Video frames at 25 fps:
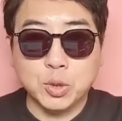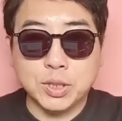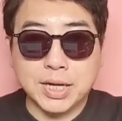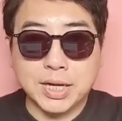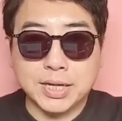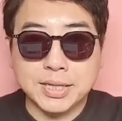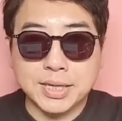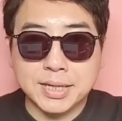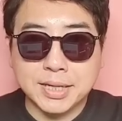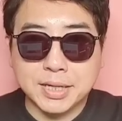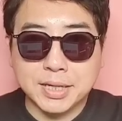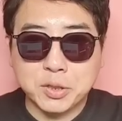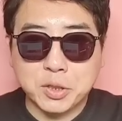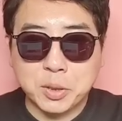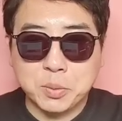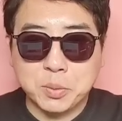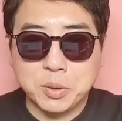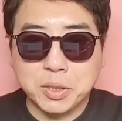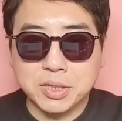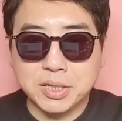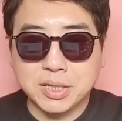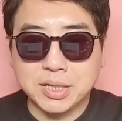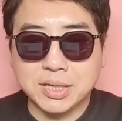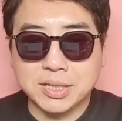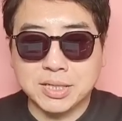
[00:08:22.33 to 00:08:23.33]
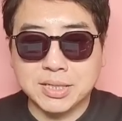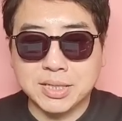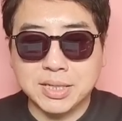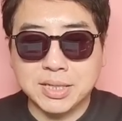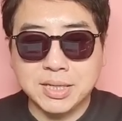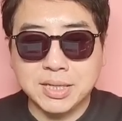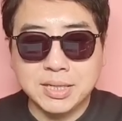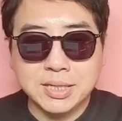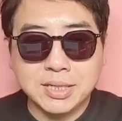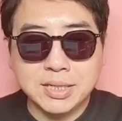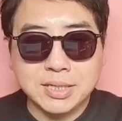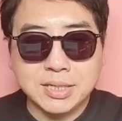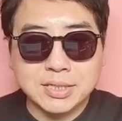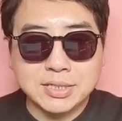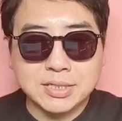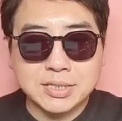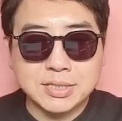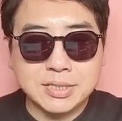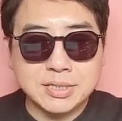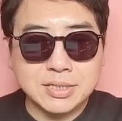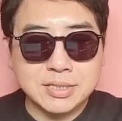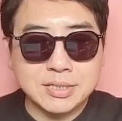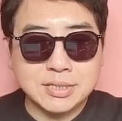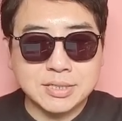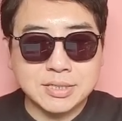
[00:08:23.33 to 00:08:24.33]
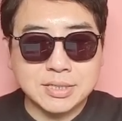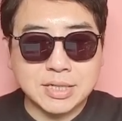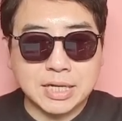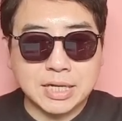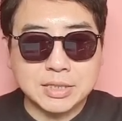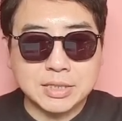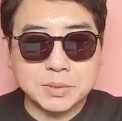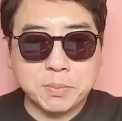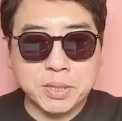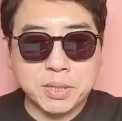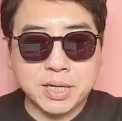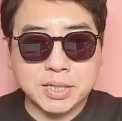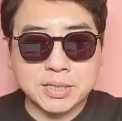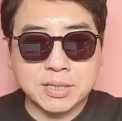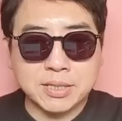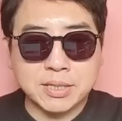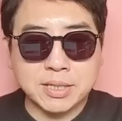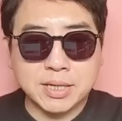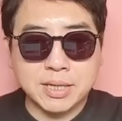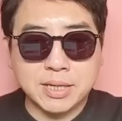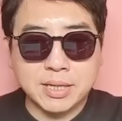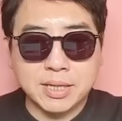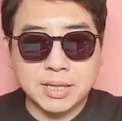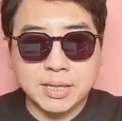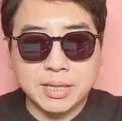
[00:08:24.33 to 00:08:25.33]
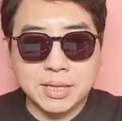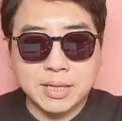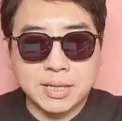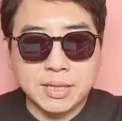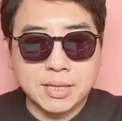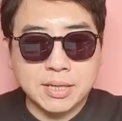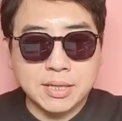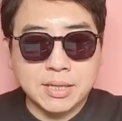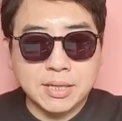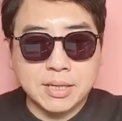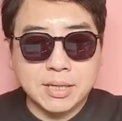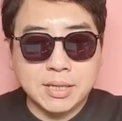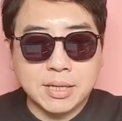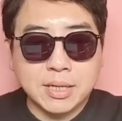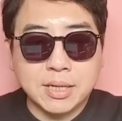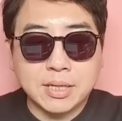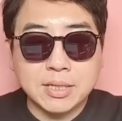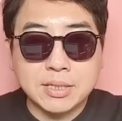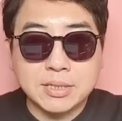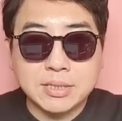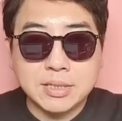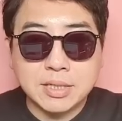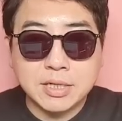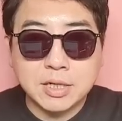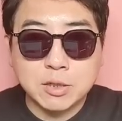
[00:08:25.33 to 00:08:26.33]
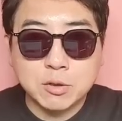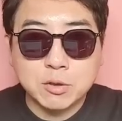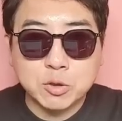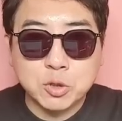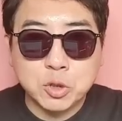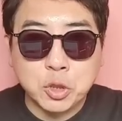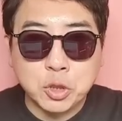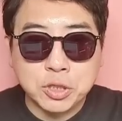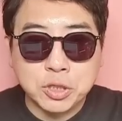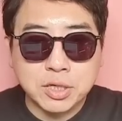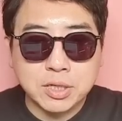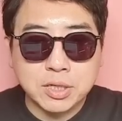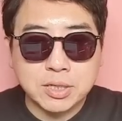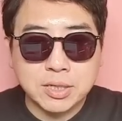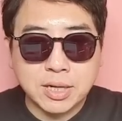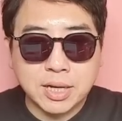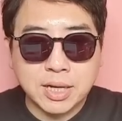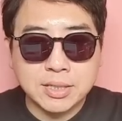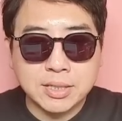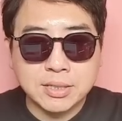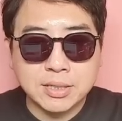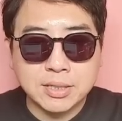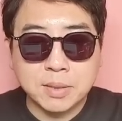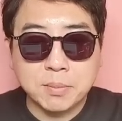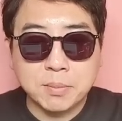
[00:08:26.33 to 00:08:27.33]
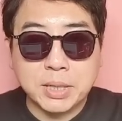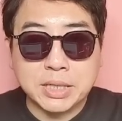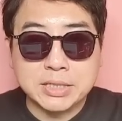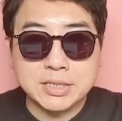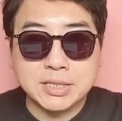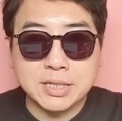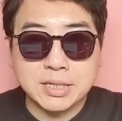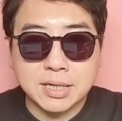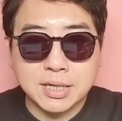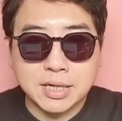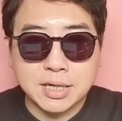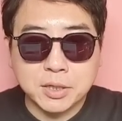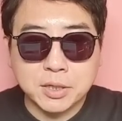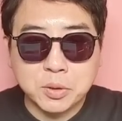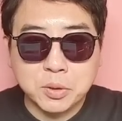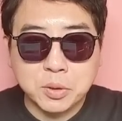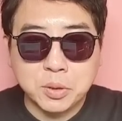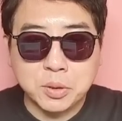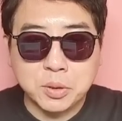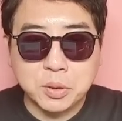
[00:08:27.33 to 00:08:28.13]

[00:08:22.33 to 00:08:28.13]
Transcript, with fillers: 단계가 되면은 이제 슬슬 게시판 같은데 아 이제라도 정리를 하는 게 맞을까요?